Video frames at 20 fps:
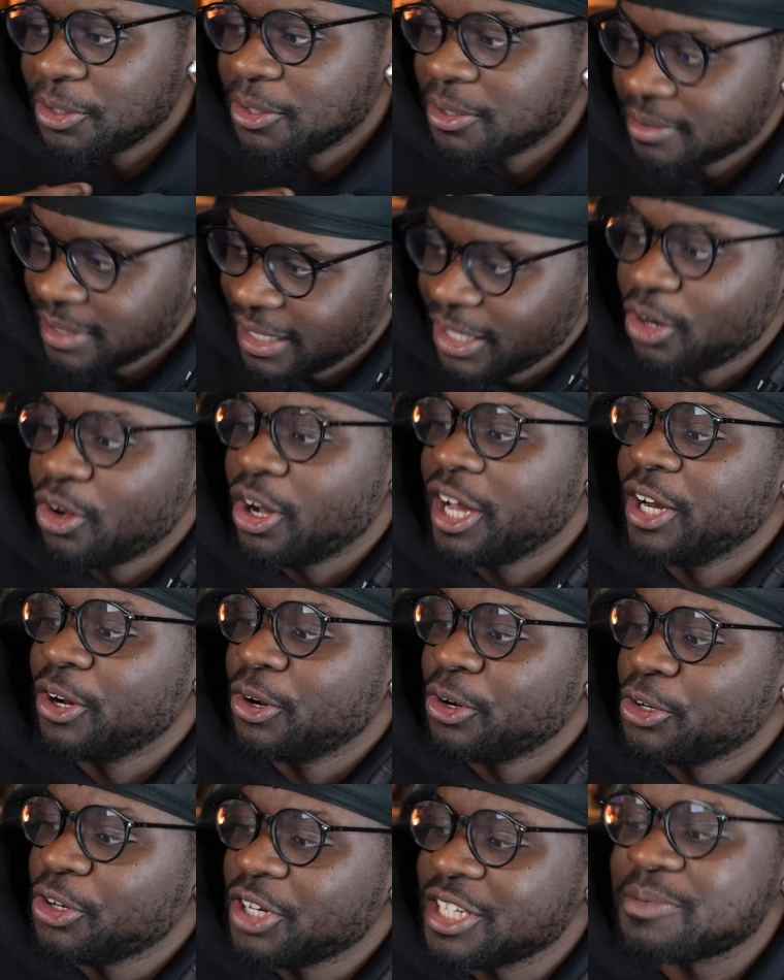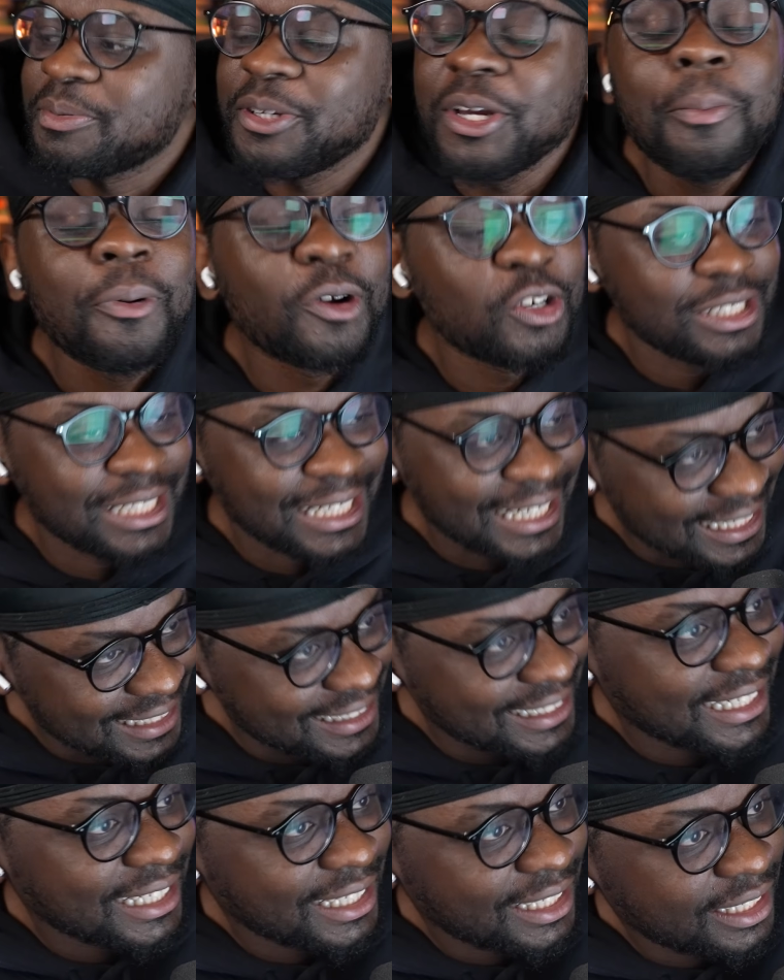no. El, honor es mío por
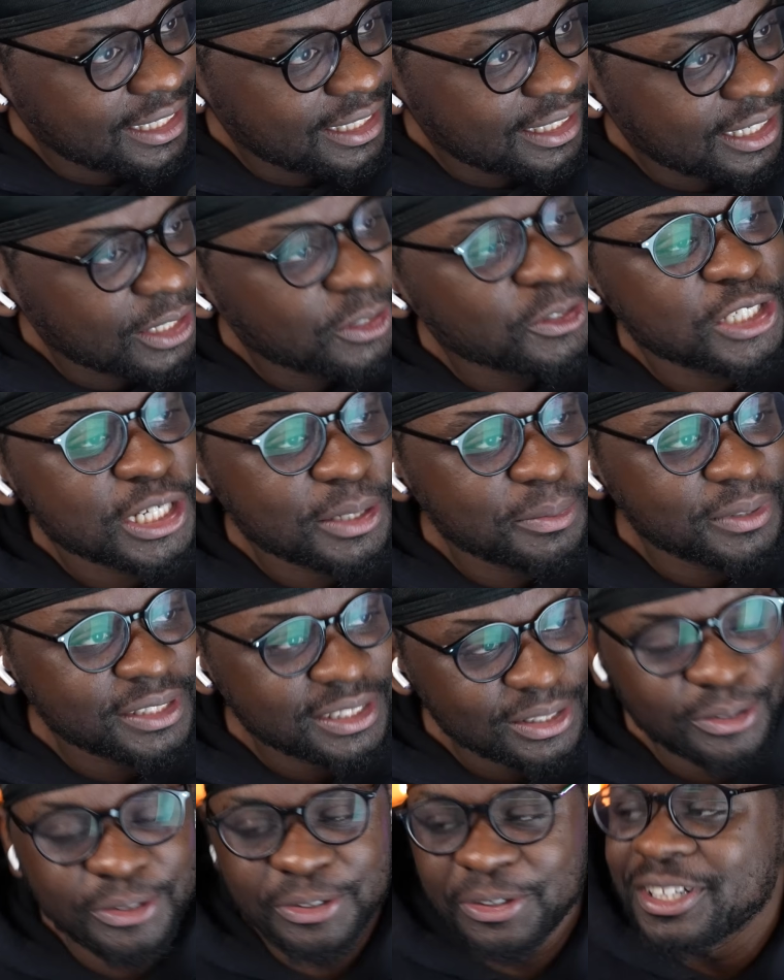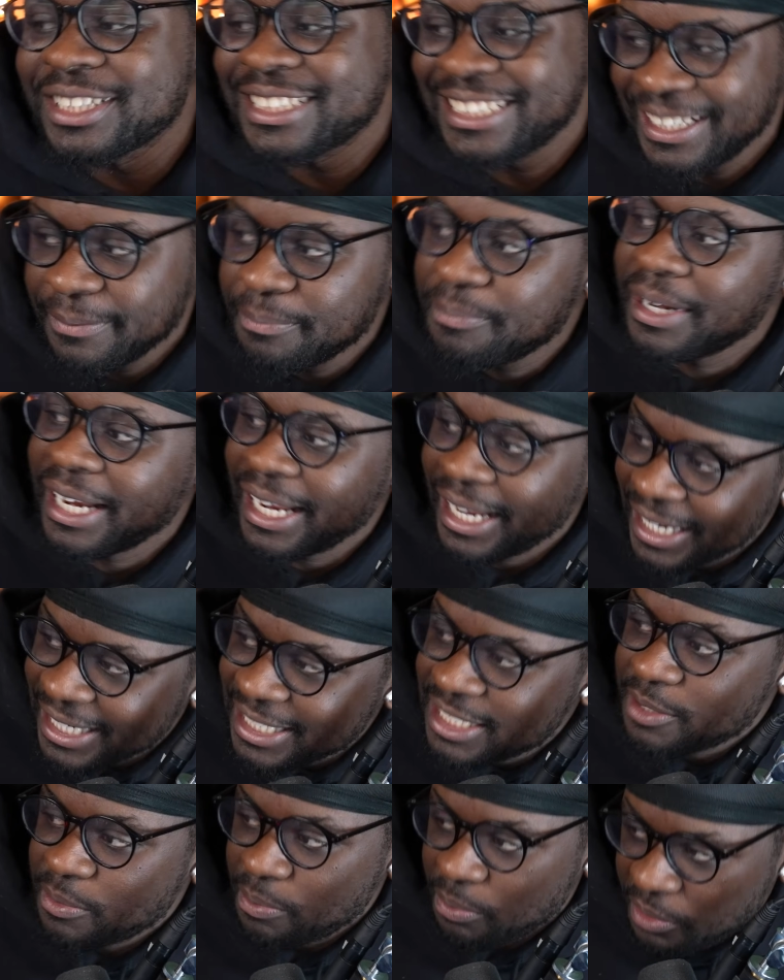tenerte aquí, ¿eh? que lo sepas. El honor siempre
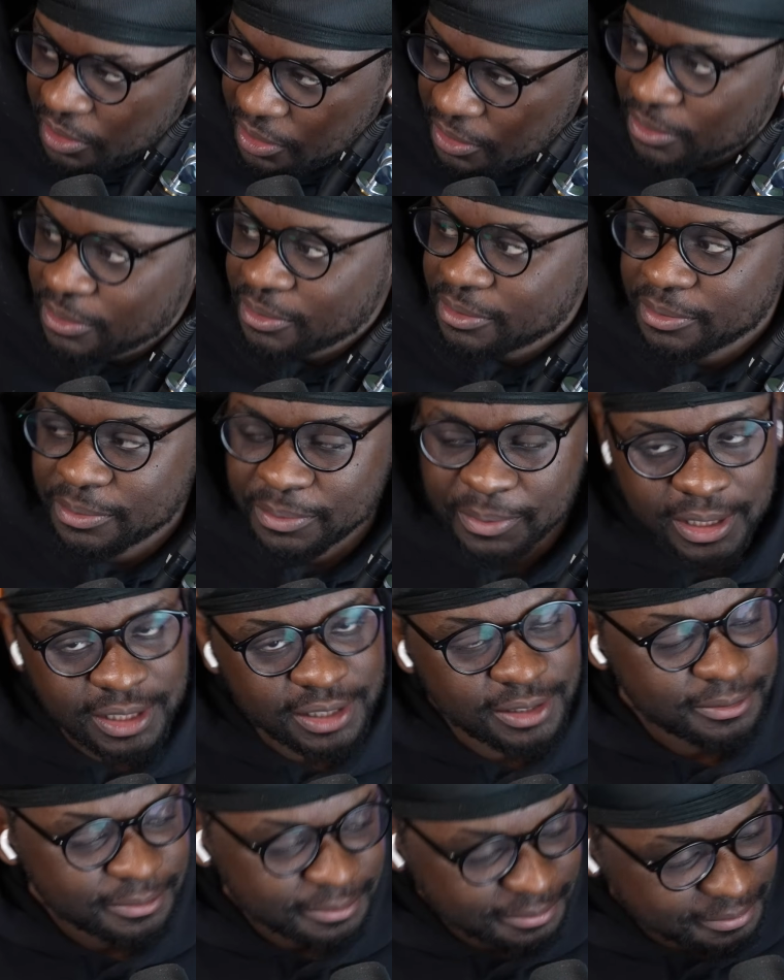es mío, ¿vale?